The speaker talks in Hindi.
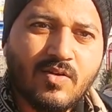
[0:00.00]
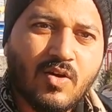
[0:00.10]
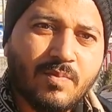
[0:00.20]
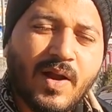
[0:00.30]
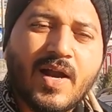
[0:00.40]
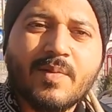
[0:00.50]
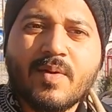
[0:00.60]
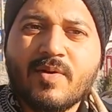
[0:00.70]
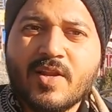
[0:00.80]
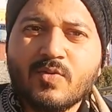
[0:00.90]
और पहाड़
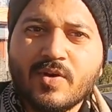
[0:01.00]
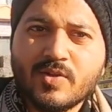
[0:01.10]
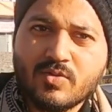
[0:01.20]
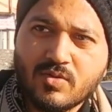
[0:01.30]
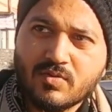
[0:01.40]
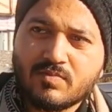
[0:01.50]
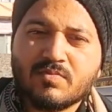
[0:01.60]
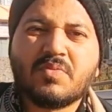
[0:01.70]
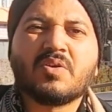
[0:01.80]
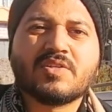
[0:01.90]
पे बने हुए हैं तो
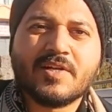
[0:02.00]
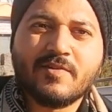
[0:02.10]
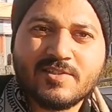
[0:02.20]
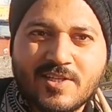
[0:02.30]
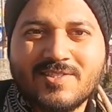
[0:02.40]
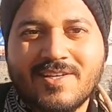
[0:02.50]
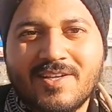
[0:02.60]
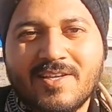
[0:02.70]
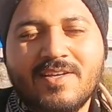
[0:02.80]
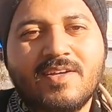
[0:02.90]
बहुत ही एडवेंचरस
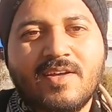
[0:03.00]
जर्नी है